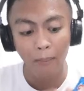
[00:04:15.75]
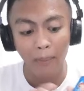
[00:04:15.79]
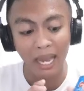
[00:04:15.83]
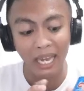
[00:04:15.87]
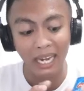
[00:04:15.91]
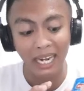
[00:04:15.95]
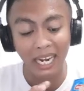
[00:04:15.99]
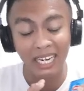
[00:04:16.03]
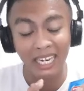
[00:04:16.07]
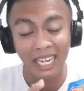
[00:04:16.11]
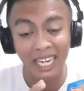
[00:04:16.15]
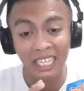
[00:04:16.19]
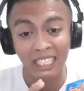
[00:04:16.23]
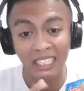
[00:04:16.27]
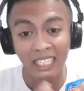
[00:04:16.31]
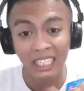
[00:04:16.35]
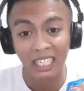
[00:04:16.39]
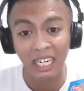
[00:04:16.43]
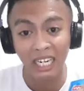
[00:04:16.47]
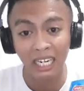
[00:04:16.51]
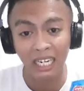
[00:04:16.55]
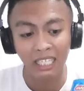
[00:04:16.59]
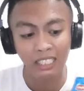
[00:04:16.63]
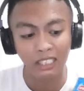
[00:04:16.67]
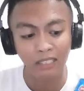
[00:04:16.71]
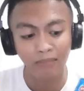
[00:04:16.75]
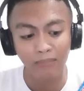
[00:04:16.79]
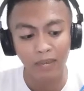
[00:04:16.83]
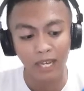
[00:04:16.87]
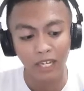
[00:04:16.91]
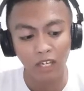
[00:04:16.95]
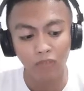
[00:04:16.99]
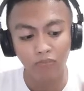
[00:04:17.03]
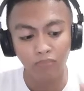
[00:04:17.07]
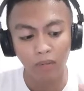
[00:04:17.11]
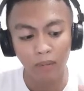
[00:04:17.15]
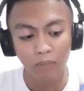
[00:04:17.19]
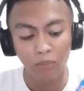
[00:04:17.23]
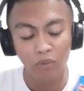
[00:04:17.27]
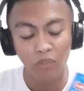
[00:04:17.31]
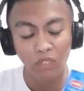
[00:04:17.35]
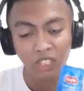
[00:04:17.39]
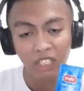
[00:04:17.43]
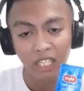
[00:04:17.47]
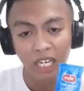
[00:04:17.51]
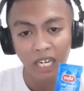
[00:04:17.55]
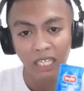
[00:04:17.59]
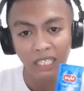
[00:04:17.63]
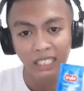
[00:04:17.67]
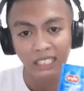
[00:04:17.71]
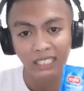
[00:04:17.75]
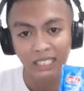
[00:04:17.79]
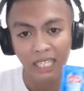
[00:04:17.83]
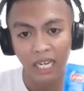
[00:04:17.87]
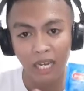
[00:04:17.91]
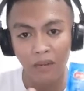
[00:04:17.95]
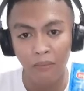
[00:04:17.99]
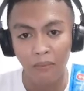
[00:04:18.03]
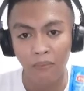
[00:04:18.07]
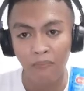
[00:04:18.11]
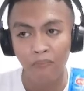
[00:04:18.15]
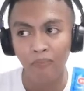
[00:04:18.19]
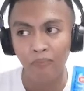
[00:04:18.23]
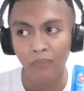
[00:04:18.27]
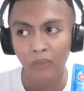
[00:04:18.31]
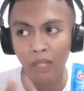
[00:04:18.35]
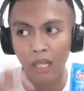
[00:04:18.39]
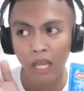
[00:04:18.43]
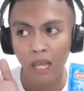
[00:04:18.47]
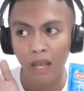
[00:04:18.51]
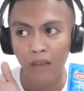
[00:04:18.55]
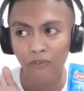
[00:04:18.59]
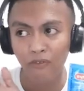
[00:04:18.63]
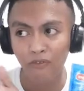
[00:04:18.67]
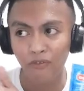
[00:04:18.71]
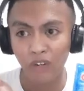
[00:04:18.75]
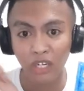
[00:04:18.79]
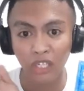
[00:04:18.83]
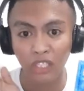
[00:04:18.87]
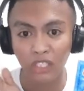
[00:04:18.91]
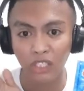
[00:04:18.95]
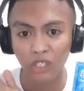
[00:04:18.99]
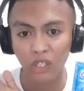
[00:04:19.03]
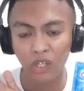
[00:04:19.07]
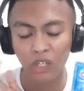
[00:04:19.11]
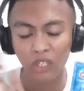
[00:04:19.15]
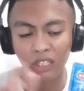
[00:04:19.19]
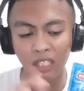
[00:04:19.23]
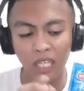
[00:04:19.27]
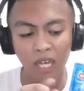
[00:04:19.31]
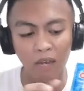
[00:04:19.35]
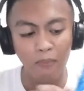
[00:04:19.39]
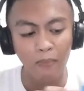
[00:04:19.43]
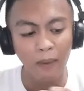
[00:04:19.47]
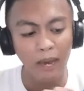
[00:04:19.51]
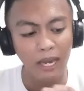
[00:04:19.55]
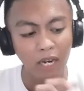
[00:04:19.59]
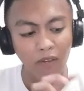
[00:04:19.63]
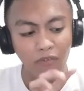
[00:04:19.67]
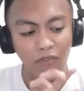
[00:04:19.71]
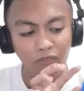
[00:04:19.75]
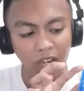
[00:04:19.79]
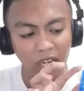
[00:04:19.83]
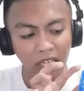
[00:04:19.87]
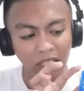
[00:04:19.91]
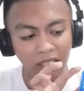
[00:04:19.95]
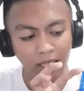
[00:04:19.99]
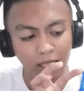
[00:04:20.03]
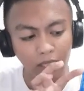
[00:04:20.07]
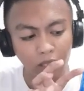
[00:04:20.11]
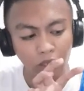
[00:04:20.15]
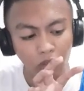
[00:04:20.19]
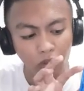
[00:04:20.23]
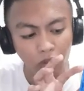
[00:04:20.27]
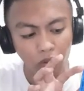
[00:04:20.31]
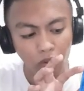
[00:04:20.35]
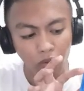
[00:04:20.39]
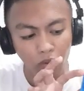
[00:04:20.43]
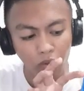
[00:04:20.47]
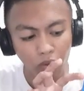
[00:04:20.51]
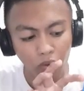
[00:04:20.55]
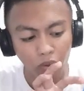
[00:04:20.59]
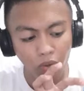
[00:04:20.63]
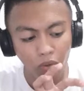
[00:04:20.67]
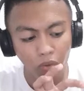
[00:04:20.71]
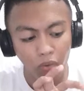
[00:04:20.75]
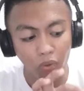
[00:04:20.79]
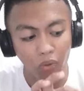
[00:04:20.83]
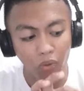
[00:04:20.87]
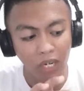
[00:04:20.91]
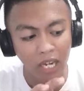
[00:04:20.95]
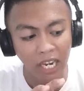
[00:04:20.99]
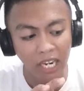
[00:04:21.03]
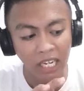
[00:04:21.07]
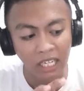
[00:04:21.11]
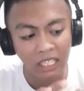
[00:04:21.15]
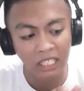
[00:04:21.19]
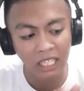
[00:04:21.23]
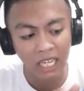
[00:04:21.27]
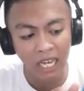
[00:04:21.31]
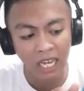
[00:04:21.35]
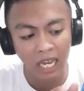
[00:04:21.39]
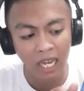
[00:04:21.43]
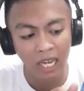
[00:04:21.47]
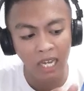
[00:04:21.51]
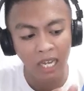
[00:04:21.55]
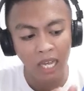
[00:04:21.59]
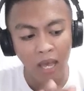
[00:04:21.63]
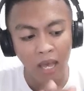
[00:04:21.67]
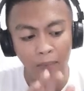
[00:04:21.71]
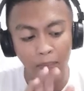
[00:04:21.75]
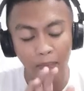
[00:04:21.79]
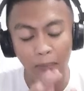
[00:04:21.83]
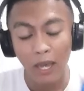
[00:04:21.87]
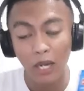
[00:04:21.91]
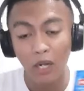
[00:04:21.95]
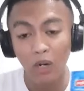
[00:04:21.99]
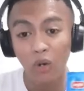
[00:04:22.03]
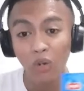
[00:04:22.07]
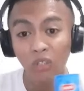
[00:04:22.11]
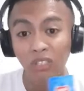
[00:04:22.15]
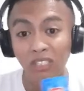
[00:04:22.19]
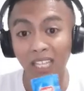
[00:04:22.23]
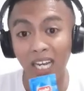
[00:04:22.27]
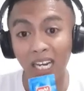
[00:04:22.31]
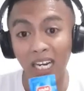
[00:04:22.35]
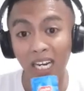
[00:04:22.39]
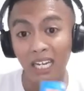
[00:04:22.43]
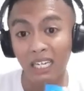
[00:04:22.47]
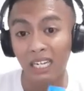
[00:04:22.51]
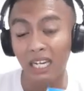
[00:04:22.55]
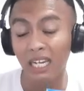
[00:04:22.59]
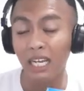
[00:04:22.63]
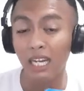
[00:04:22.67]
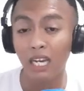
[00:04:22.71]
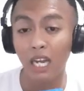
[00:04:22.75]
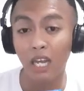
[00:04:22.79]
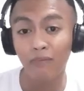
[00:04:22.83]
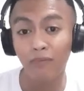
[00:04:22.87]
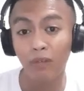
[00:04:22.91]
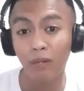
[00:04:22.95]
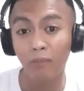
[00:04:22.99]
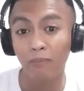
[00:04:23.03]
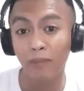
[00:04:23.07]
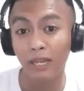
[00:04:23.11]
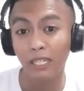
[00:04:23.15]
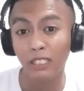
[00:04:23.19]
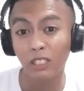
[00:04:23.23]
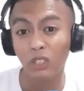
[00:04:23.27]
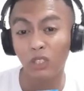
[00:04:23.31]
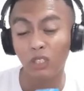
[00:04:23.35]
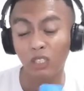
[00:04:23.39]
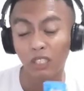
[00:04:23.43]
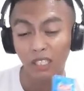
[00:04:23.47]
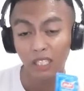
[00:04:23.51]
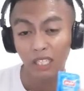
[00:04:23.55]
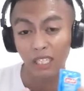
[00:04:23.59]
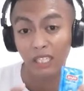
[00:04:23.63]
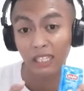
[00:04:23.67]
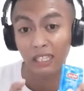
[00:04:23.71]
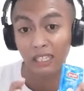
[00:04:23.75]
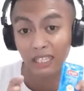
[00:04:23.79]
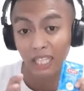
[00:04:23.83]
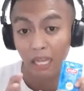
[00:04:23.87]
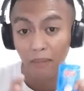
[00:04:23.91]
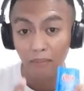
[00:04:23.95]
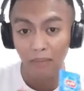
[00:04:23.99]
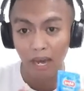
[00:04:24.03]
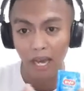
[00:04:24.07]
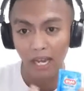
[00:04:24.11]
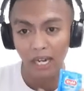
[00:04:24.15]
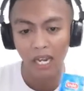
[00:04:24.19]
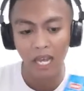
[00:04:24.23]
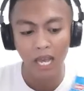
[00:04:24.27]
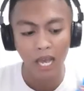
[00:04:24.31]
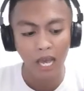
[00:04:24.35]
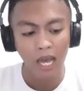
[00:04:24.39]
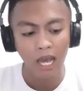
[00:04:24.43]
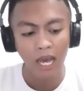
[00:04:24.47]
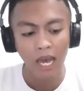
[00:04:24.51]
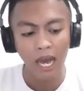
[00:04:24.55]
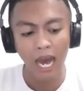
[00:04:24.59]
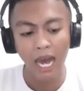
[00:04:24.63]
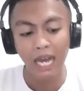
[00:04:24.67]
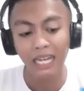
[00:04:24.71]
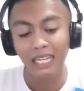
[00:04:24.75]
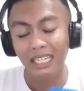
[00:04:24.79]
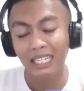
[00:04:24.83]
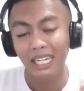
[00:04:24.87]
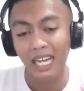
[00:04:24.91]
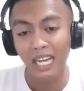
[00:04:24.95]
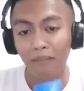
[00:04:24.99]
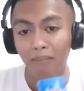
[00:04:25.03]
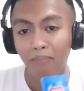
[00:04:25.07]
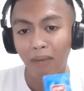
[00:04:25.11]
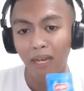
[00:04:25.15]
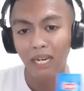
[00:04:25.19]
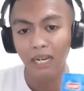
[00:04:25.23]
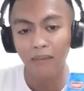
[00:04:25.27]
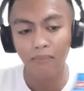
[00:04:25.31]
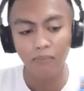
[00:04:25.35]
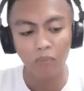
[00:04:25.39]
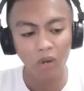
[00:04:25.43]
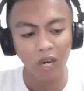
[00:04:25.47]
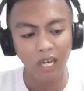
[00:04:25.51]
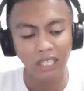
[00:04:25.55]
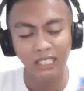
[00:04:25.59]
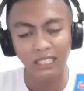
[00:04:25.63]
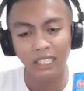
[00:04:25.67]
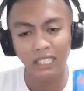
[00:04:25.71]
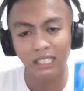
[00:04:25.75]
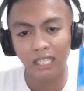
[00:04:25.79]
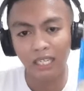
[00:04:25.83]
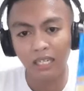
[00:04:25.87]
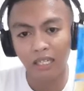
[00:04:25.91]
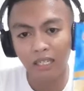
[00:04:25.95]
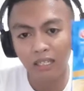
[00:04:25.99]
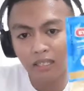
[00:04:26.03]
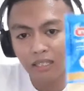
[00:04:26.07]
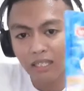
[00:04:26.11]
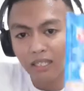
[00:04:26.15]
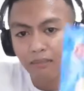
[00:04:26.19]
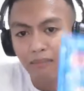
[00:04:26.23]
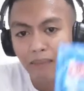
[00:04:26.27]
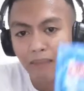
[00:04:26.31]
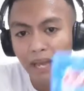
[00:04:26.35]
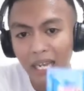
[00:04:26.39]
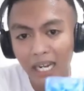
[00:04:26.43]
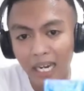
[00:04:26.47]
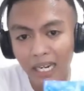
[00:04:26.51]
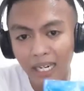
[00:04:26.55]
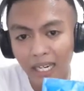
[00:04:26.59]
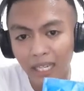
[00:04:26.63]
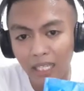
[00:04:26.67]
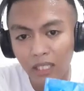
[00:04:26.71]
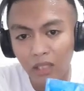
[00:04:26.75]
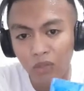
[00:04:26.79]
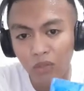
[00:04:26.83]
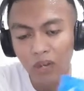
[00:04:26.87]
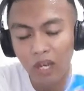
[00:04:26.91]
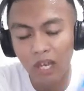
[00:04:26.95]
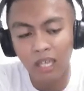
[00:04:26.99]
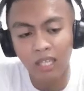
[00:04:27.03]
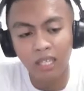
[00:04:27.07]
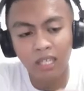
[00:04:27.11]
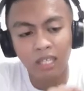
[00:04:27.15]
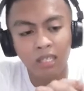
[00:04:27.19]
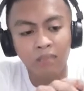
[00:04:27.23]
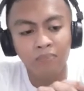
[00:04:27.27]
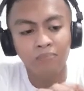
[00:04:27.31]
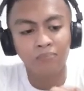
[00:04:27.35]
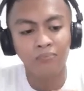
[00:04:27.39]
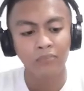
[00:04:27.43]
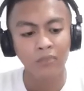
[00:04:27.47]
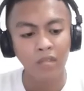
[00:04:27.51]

Myra na in-release. Meron pa po siyang isang version na parang faded yung kulay niya pero sa halagang 11 pesos rin naman. Ang kinaiba lang po kasi ng Myra na ito ay